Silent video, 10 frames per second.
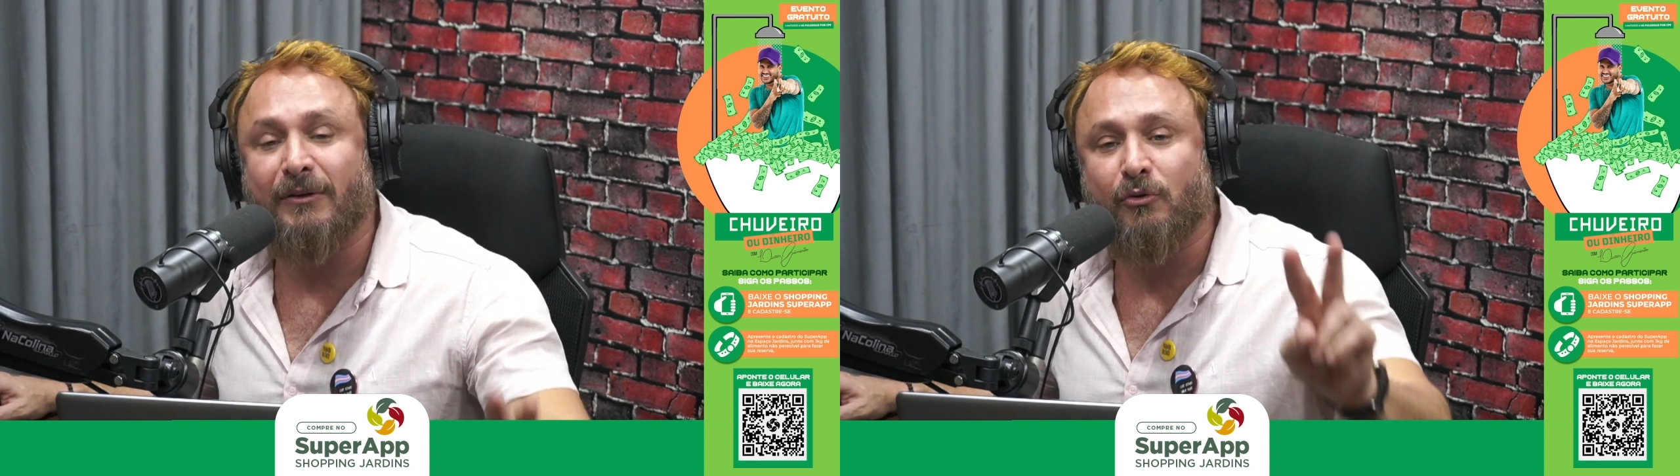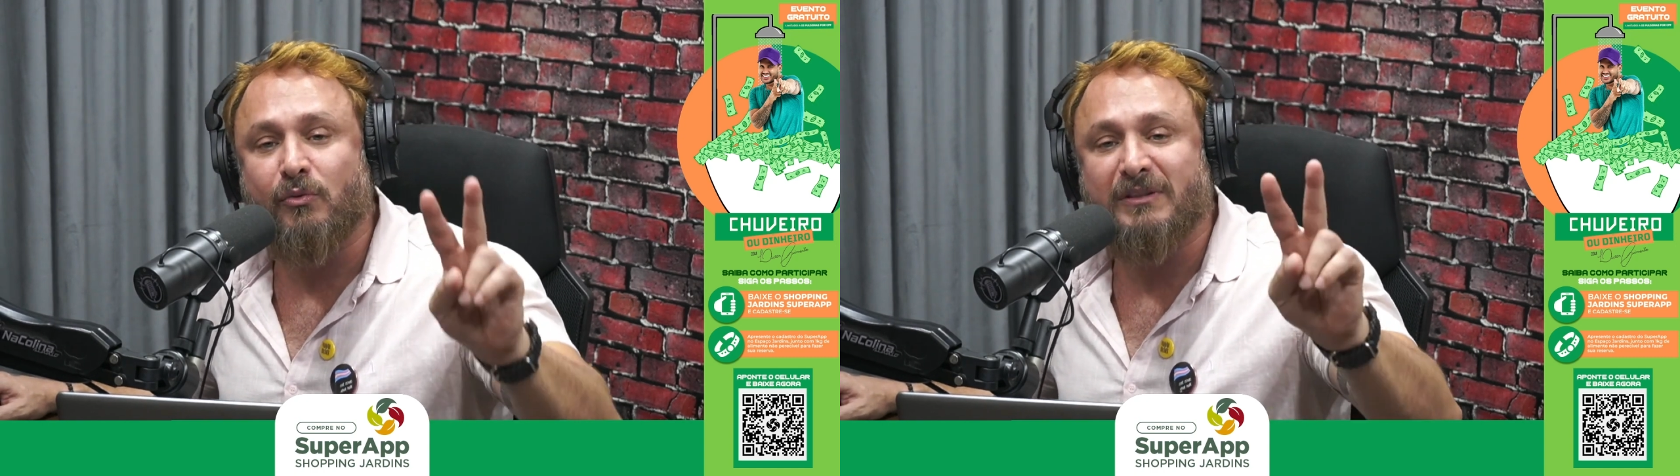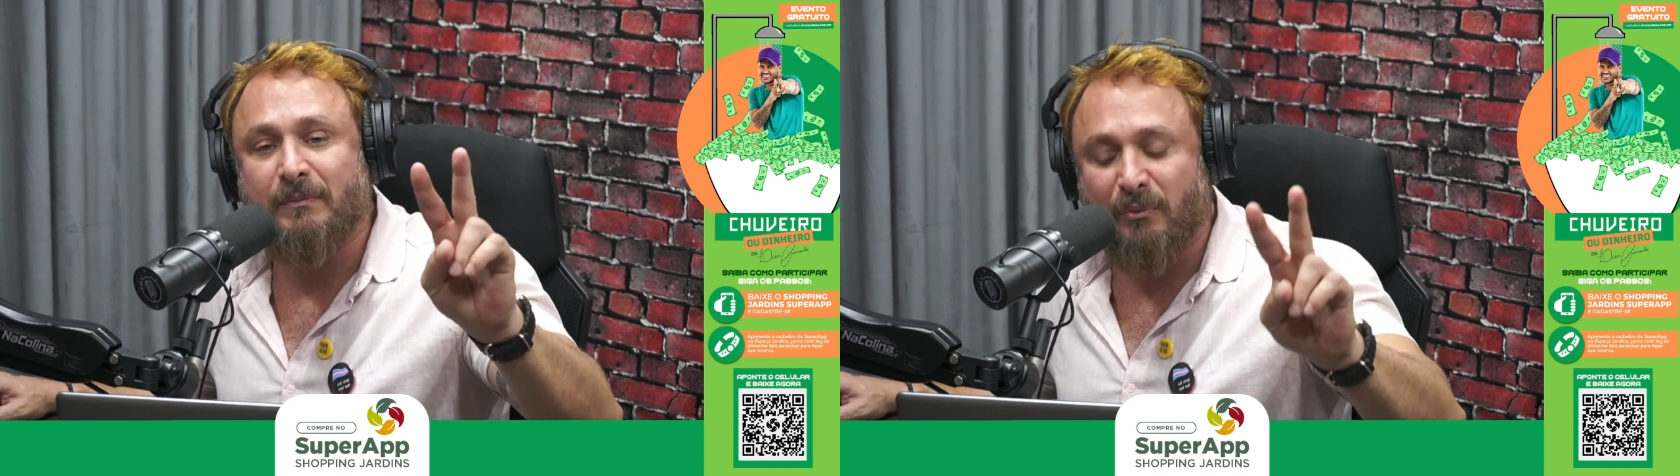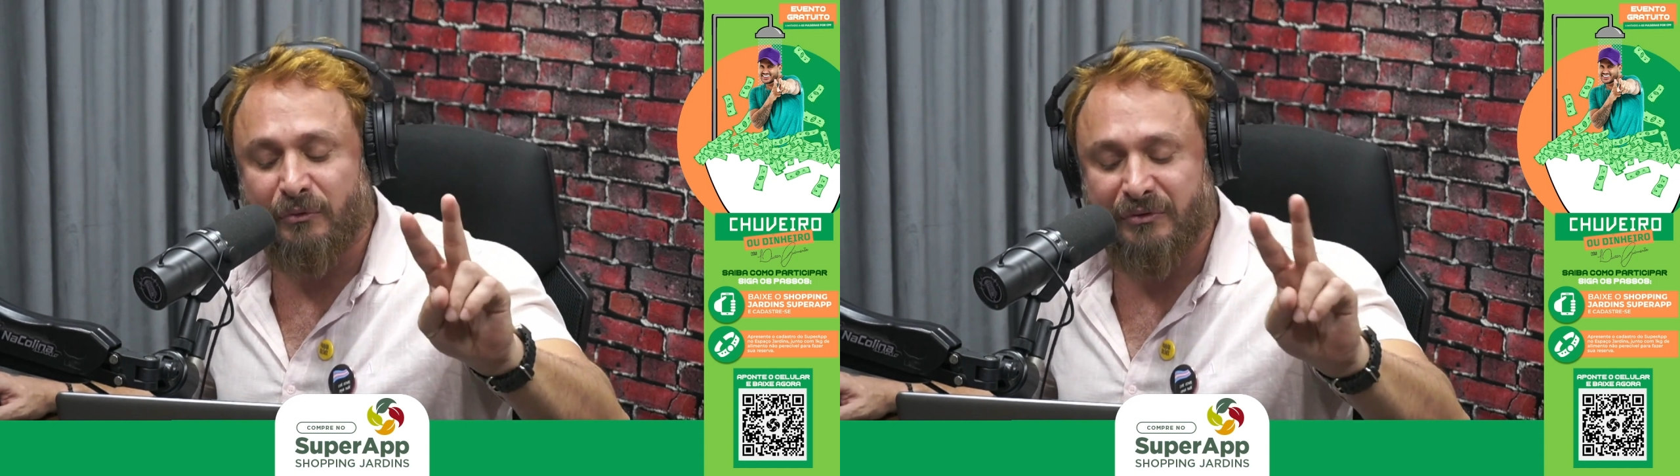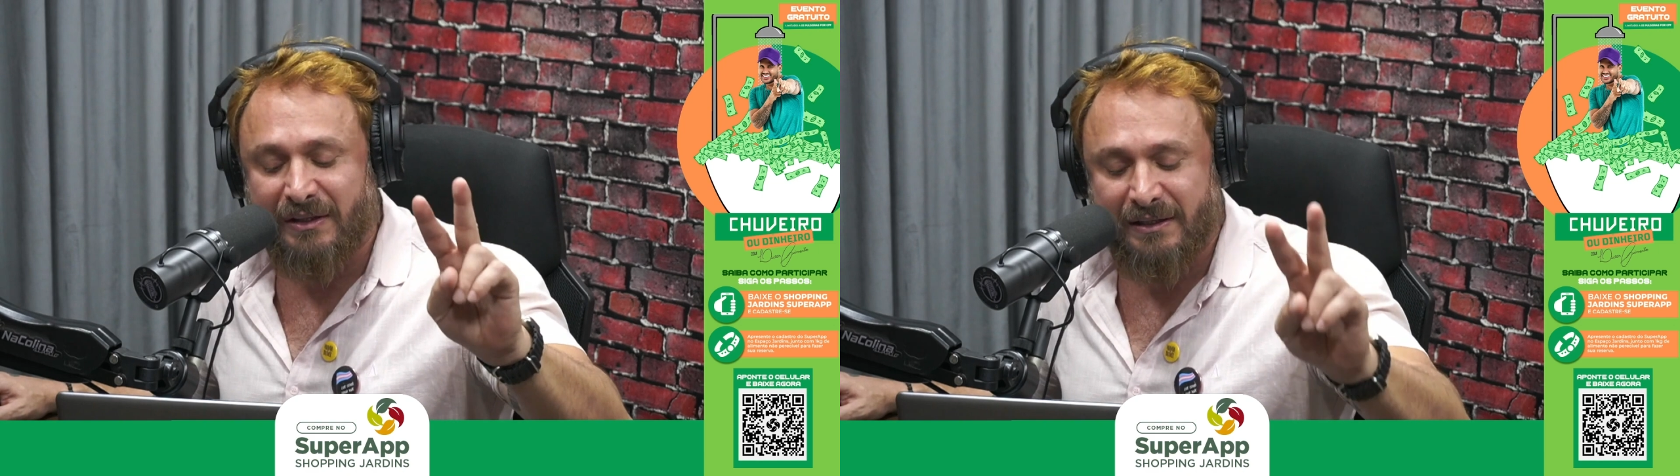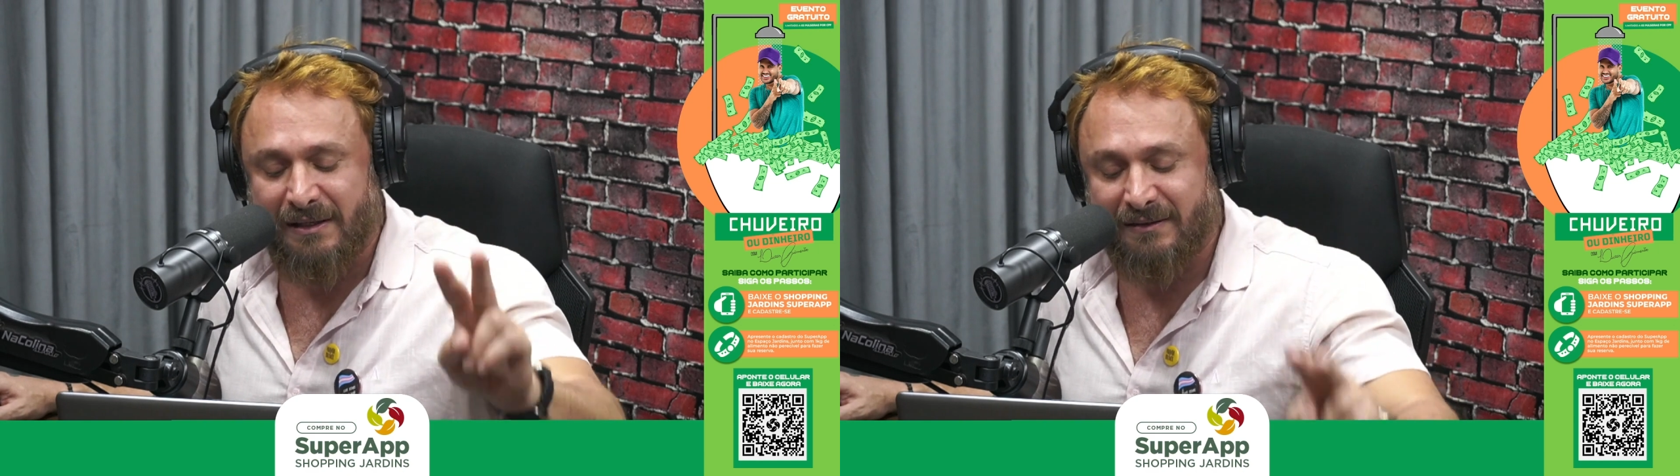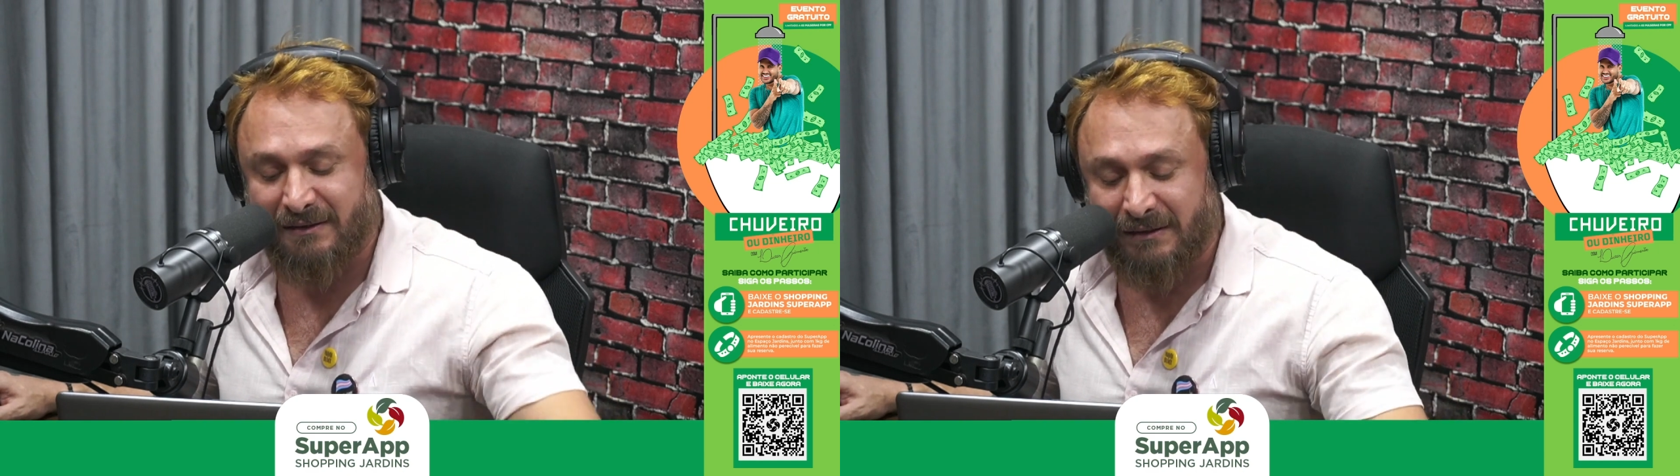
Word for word: a duas pulseiras.